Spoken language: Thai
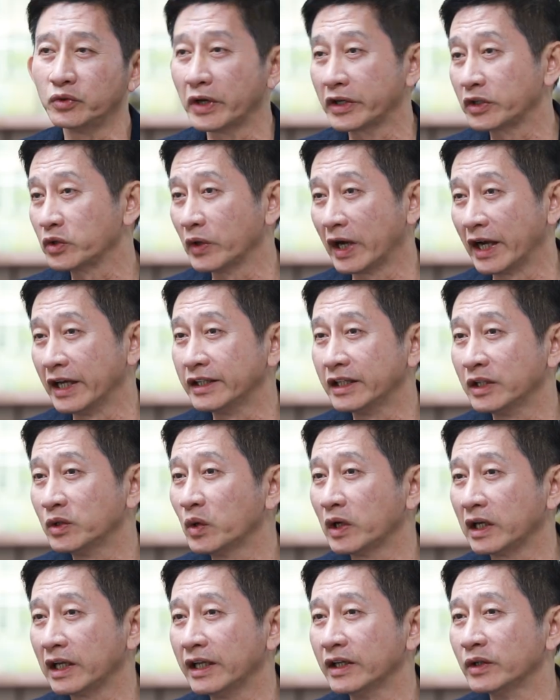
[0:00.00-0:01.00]
ยู เอ็กซ์ ยู ไอ ที่ร
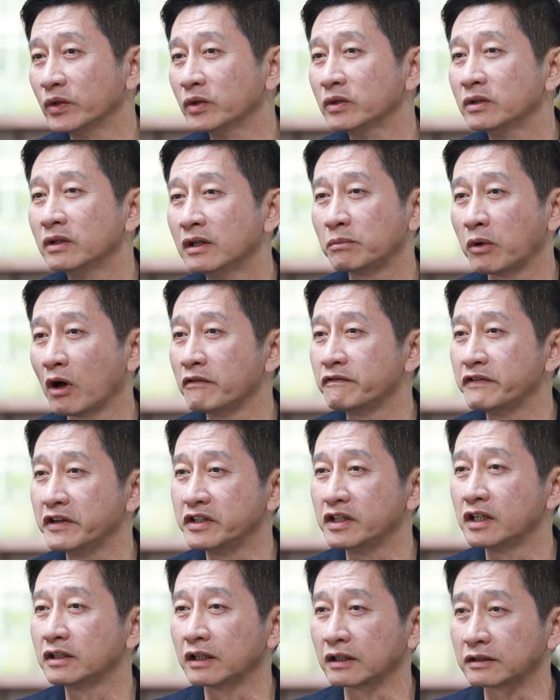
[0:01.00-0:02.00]
วดเร็วพร้อมฟี
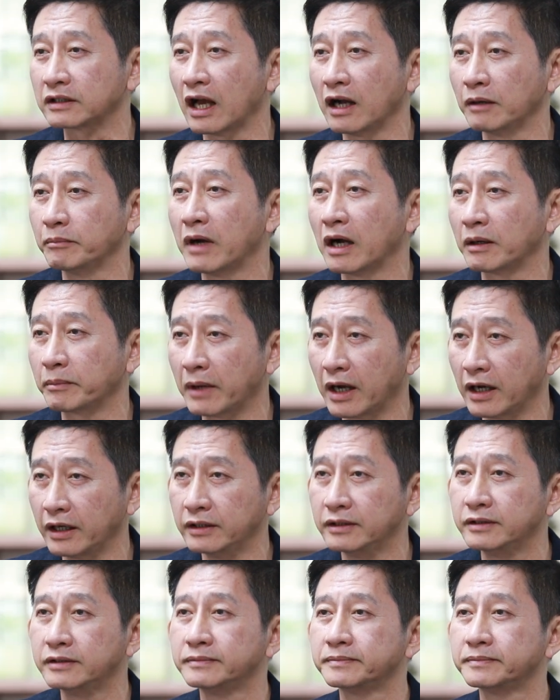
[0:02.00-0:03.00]
เจอร์ต่างๆมากมาย